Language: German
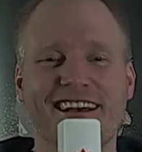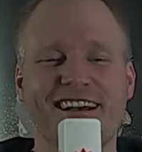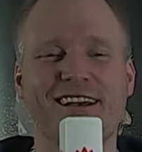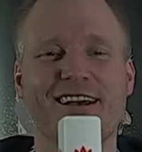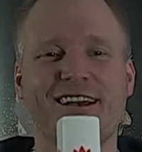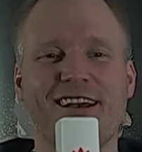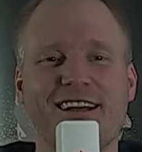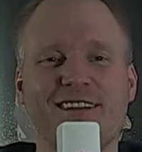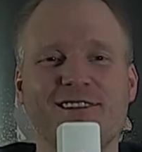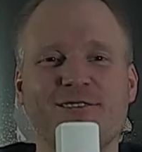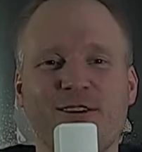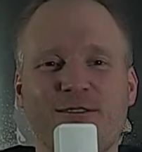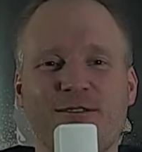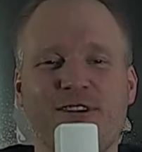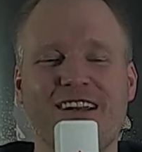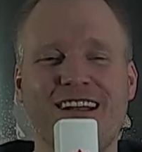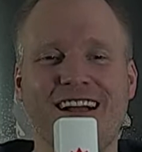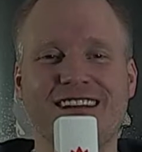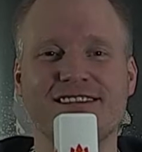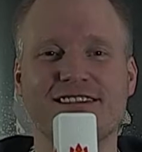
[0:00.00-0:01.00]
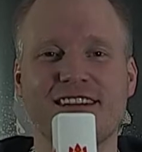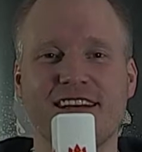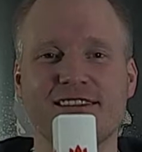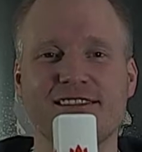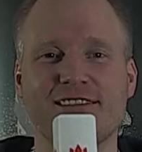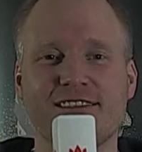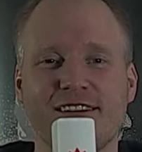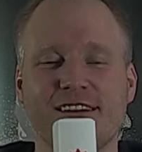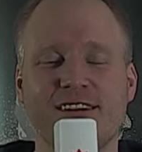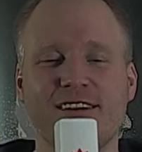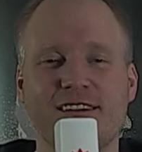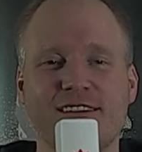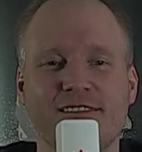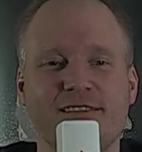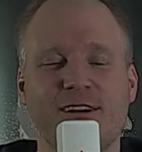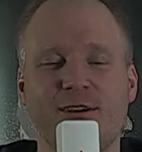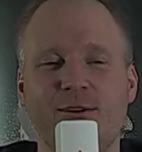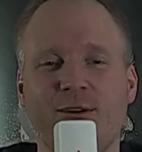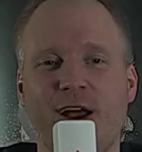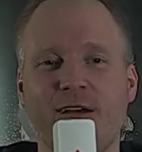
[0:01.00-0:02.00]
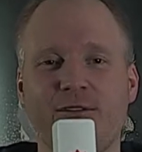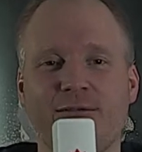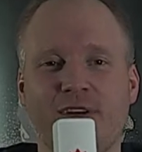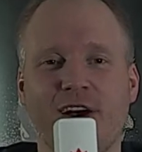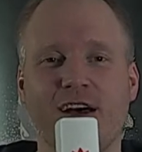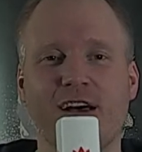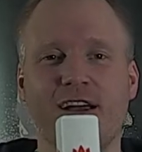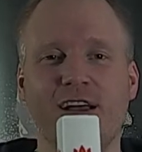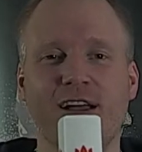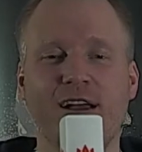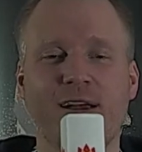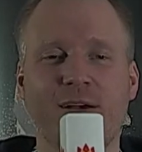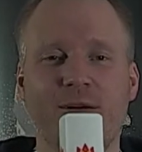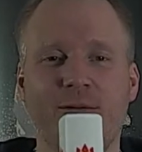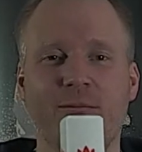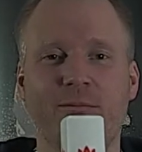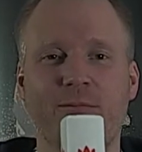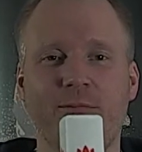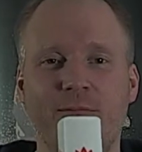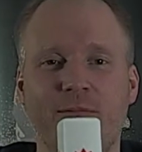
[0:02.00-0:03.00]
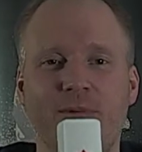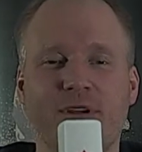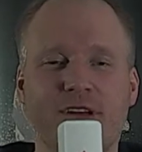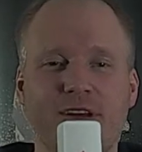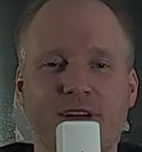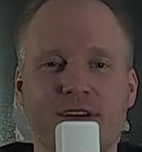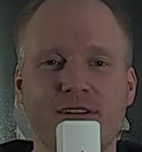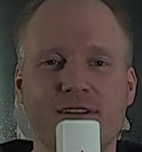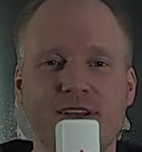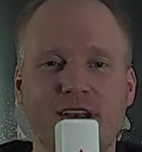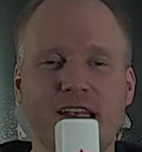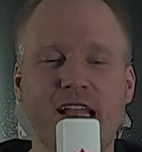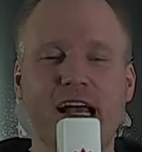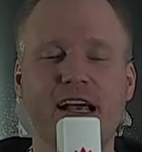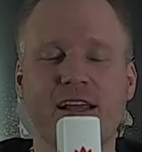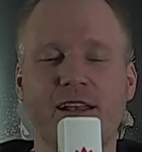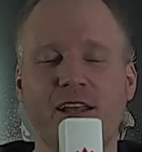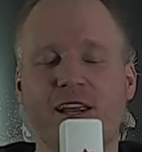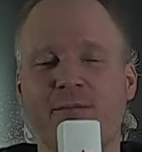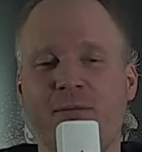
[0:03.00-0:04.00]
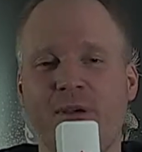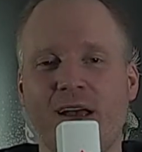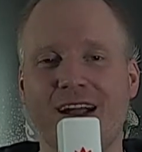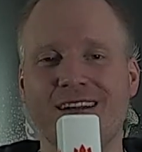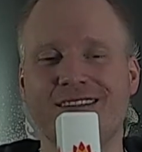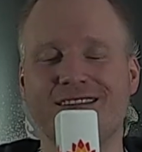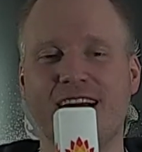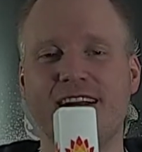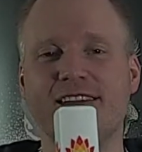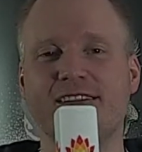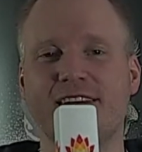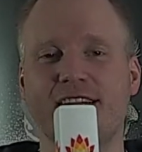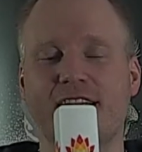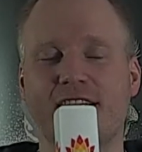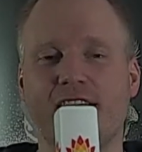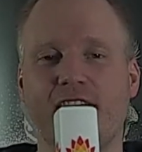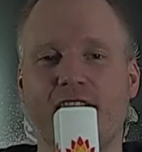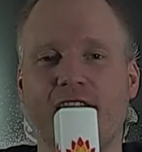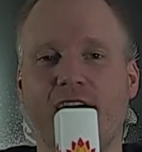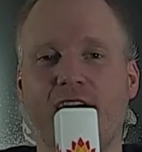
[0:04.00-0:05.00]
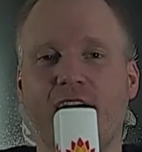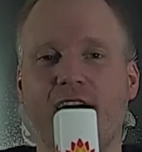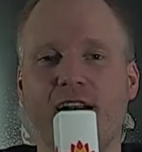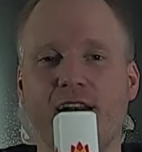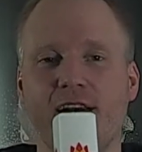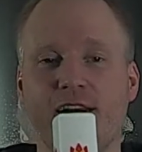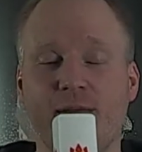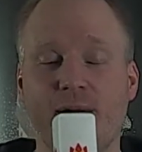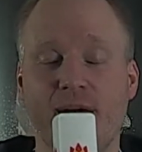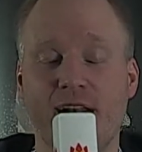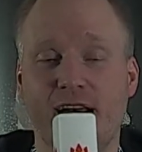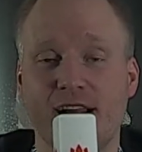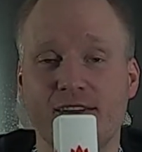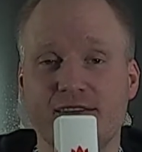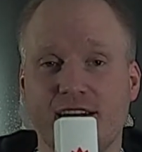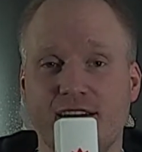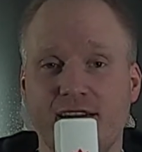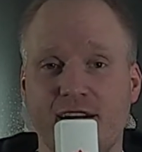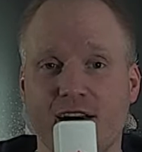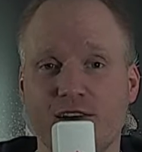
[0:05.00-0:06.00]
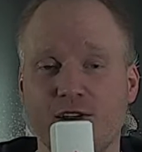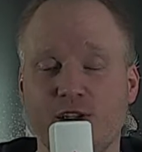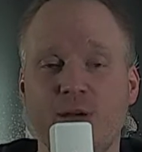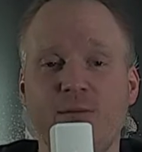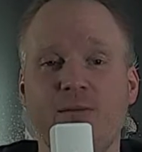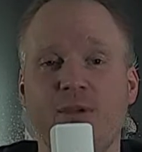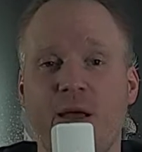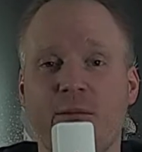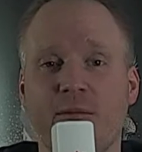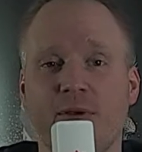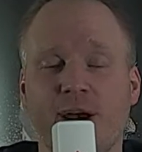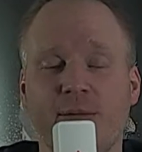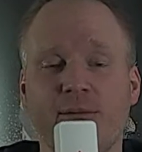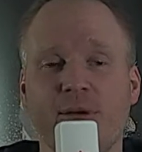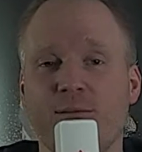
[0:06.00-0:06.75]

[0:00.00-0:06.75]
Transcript: äh, insofern, als dass äh, SEO einfach äh, lange nicht mehr als einzelner Kanal äh, meiner Ansicht nach stehen bleiben kann.